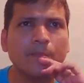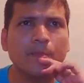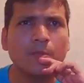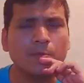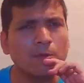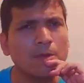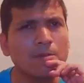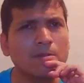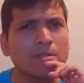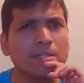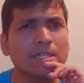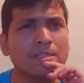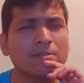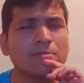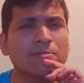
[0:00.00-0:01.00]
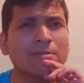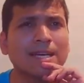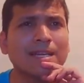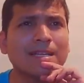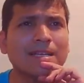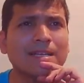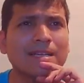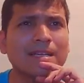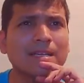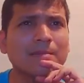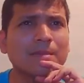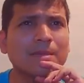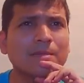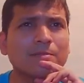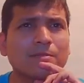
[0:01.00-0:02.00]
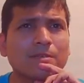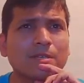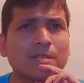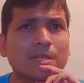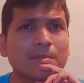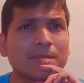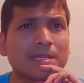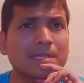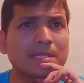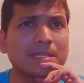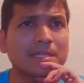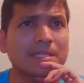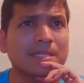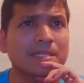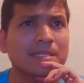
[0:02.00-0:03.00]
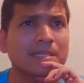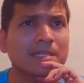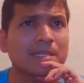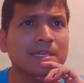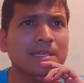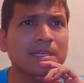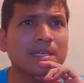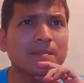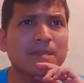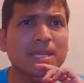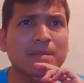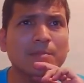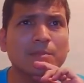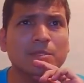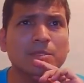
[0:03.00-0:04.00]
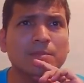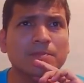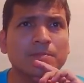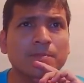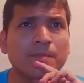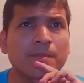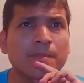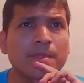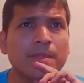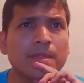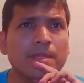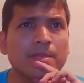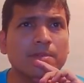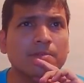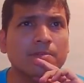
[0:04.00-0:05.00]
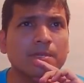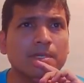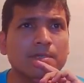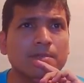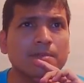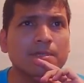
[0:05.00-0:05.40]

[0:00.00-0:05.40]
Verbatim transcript: Wow, 10 jugadas, nada más duro esta partida. Veamos, 4 de